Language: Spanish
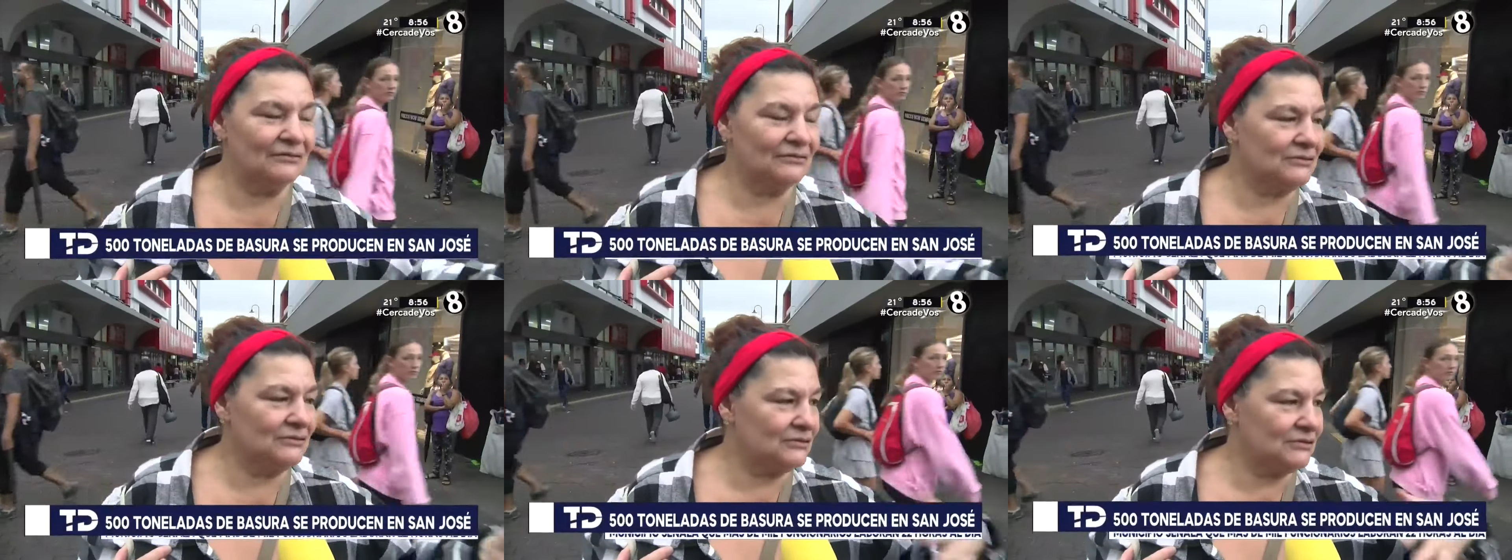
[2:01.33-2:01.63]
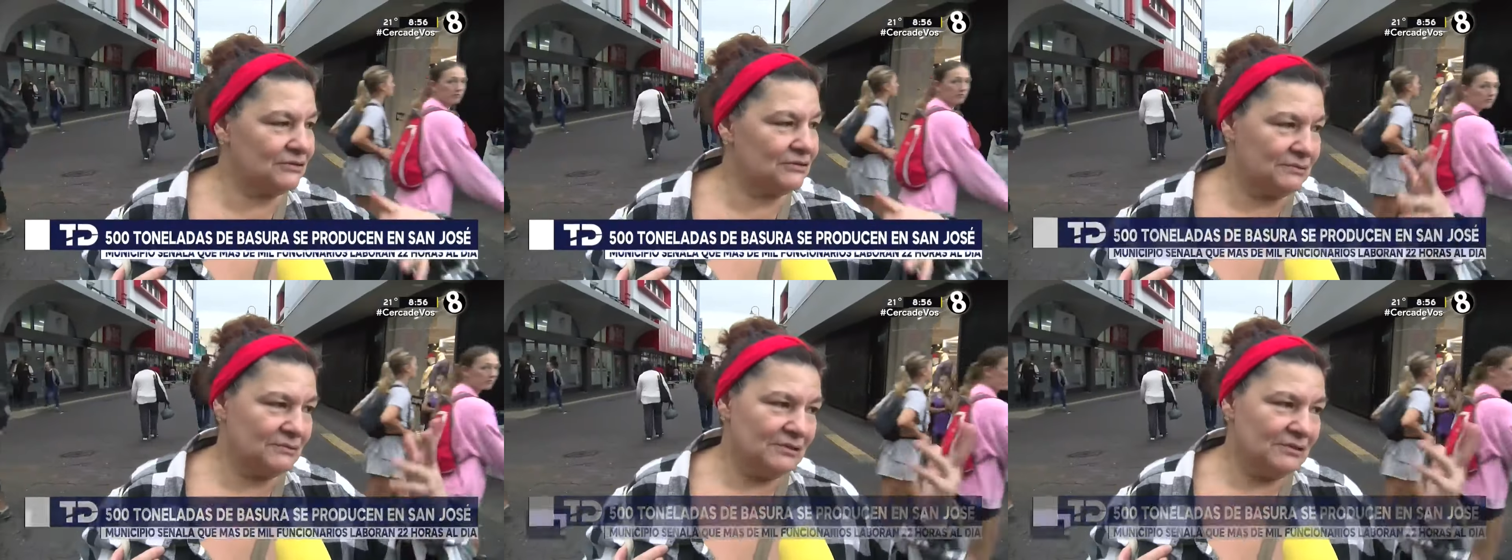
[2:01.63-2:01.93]

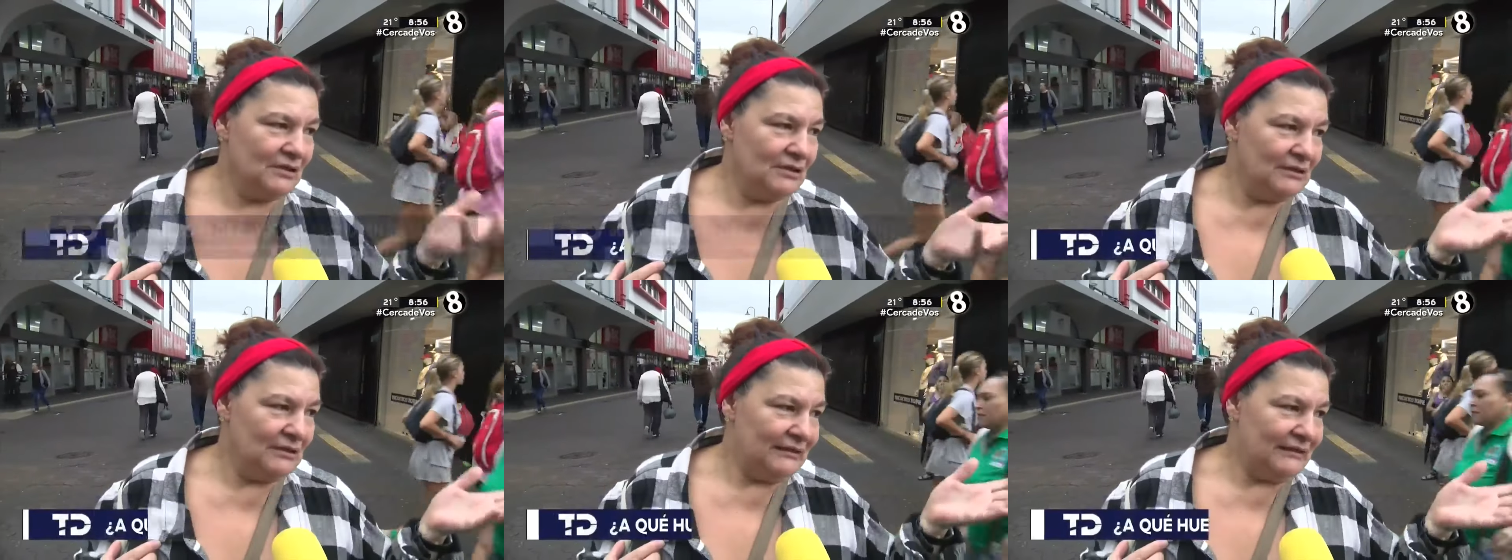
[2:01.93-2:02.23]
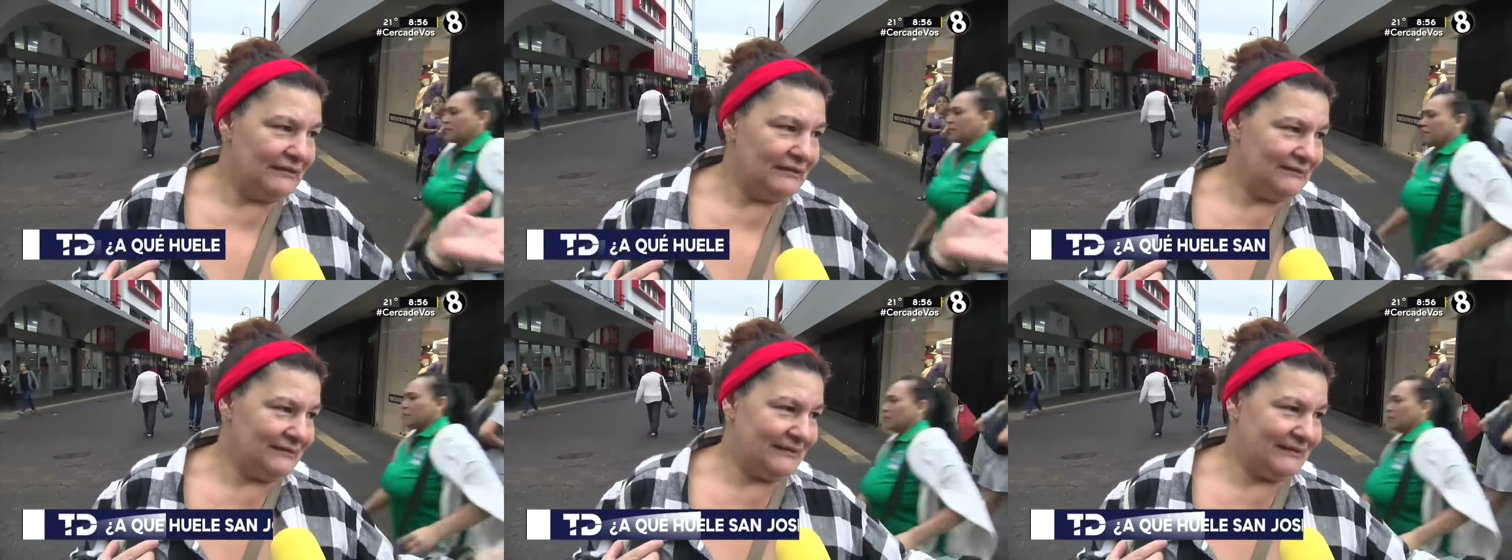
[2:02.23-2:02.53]
los
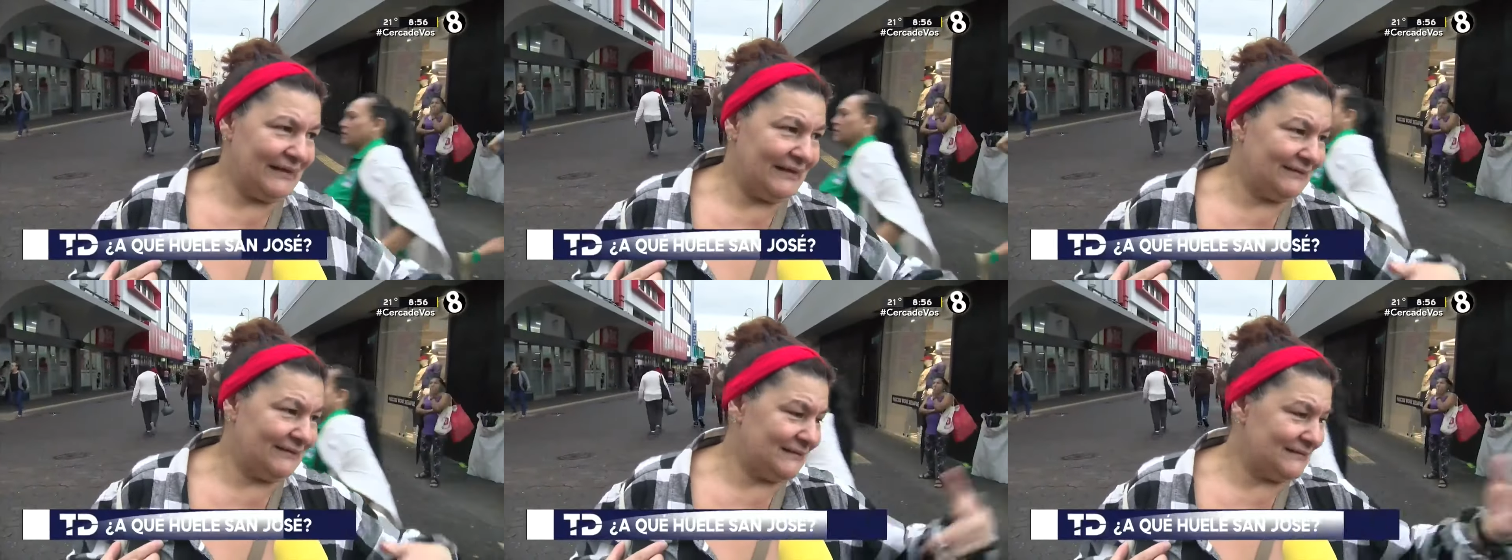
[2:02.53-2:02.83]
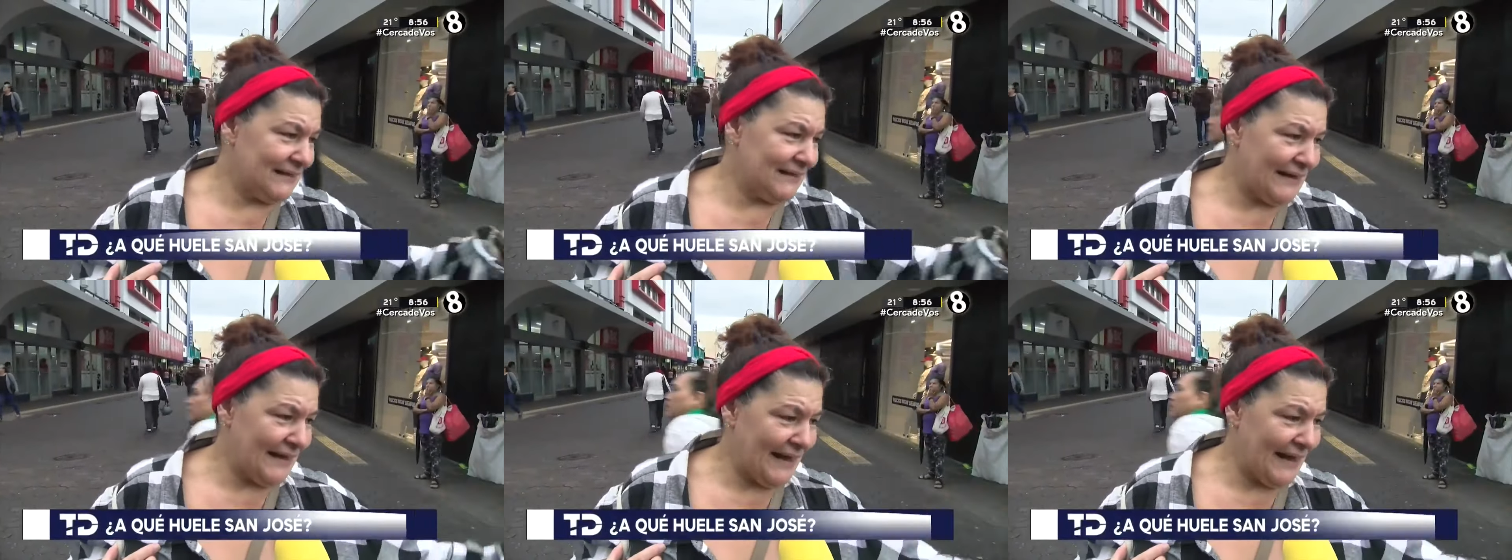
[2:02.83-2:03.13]

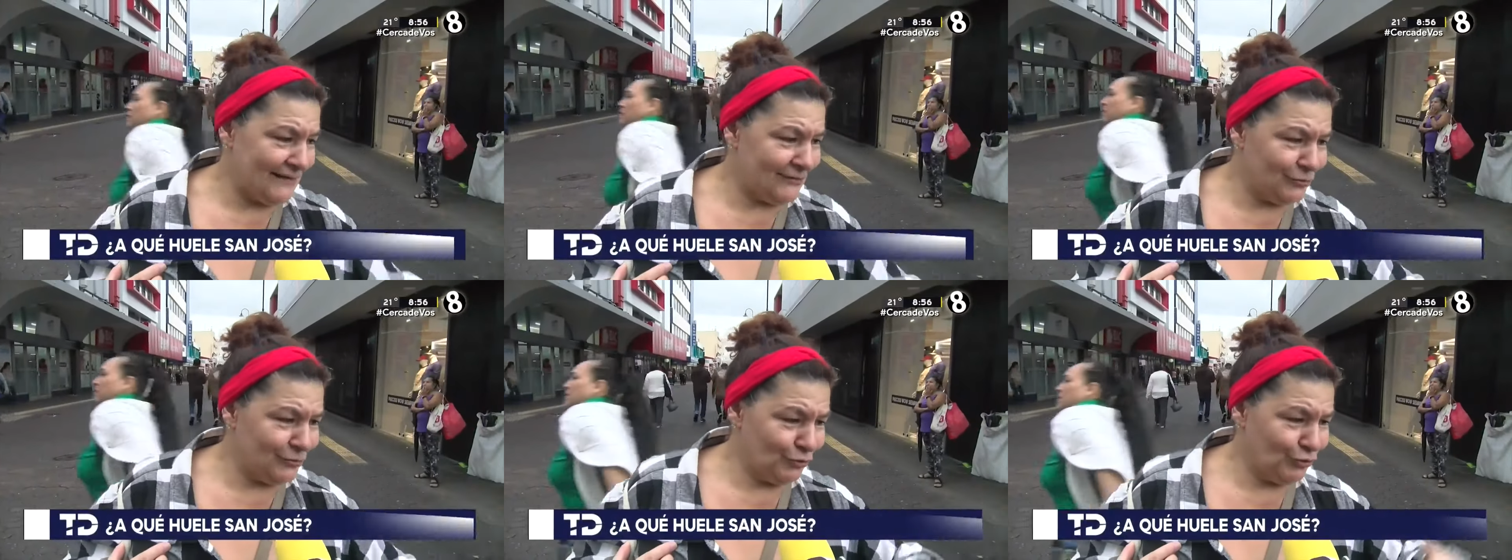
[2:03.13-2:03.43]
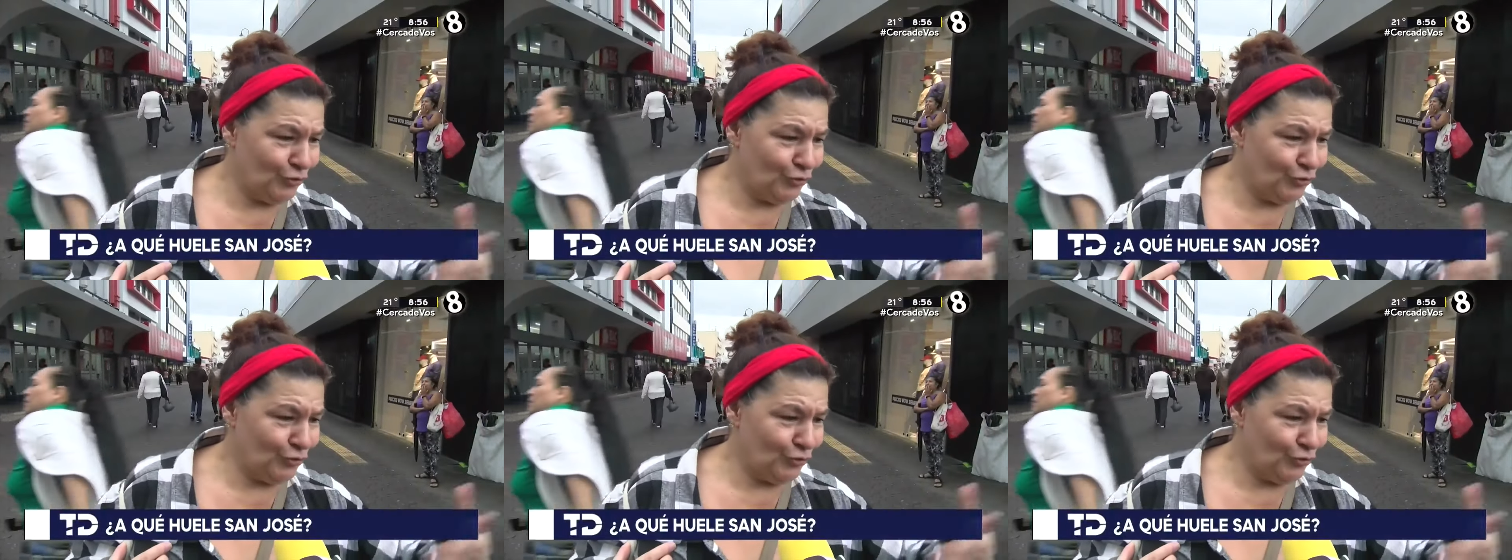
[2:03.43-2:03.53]
indigentes sacando